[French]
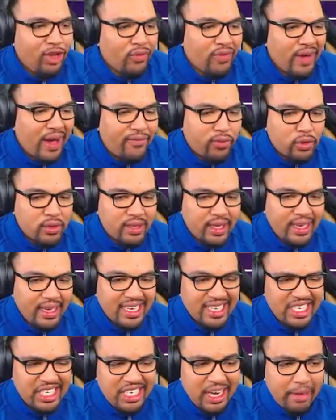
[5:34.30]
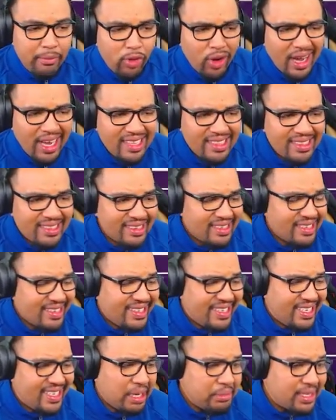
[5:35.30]
va affronter Jamorent,
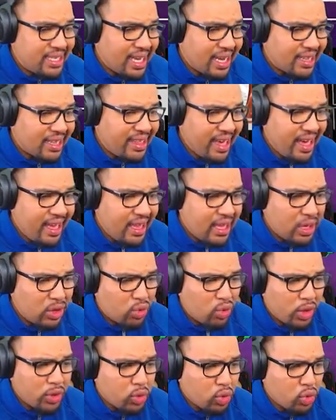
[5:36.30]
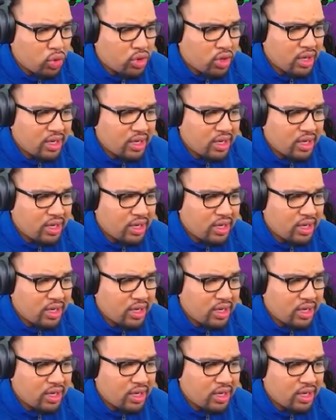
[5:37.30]
James Harden, quoi d'autre